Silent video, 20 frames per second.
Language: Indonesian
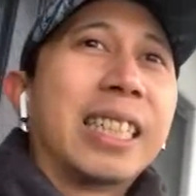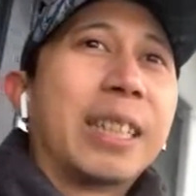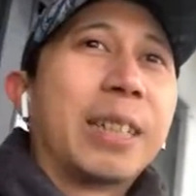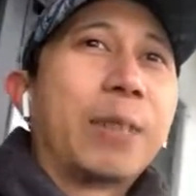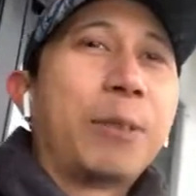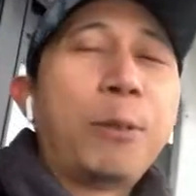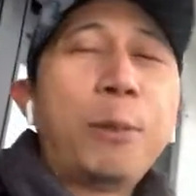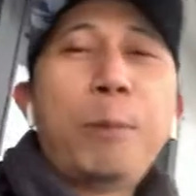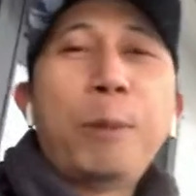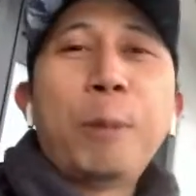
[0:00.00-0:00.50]

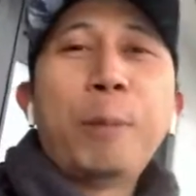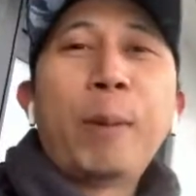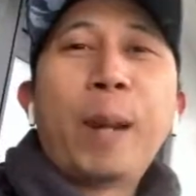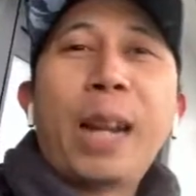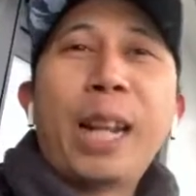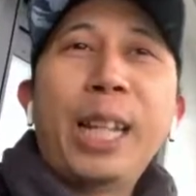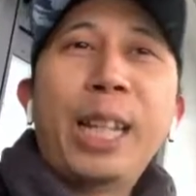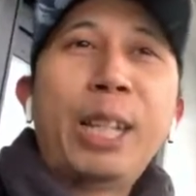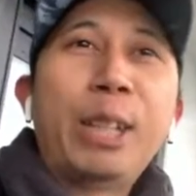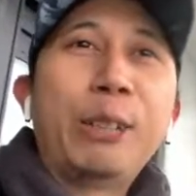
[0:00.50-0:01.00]
gue belum
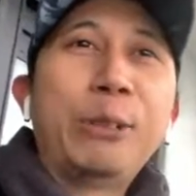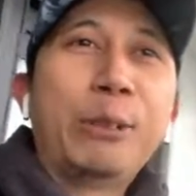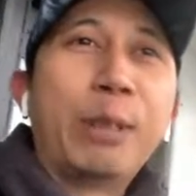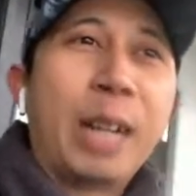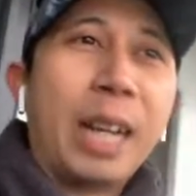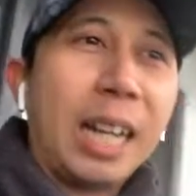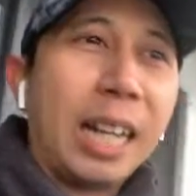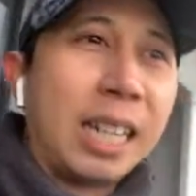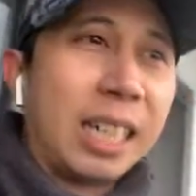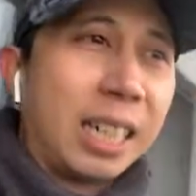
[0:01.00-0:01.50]
berani
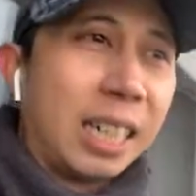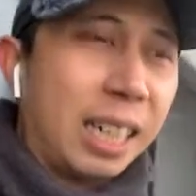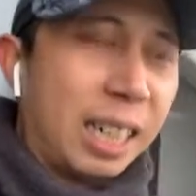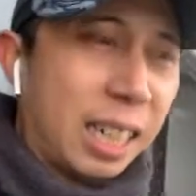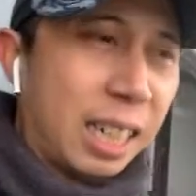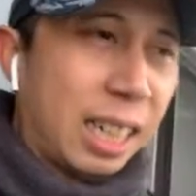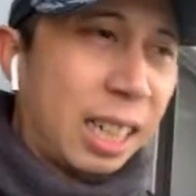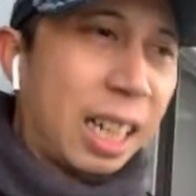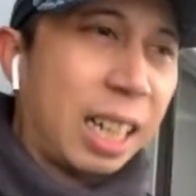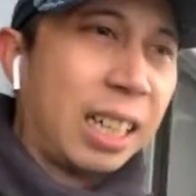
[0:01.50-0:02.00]
keluar
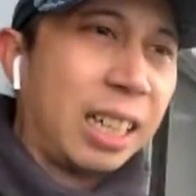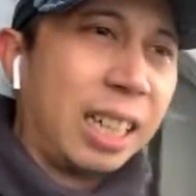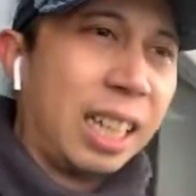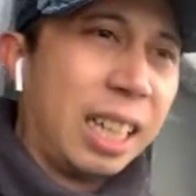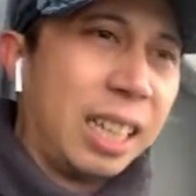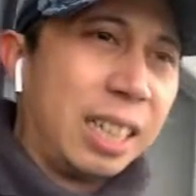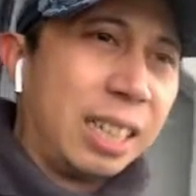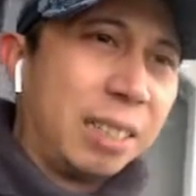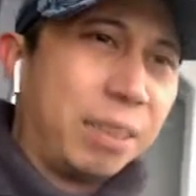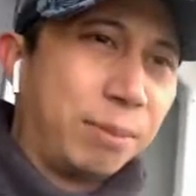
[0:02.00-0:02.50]

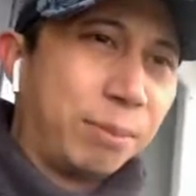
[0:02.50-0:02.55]
karena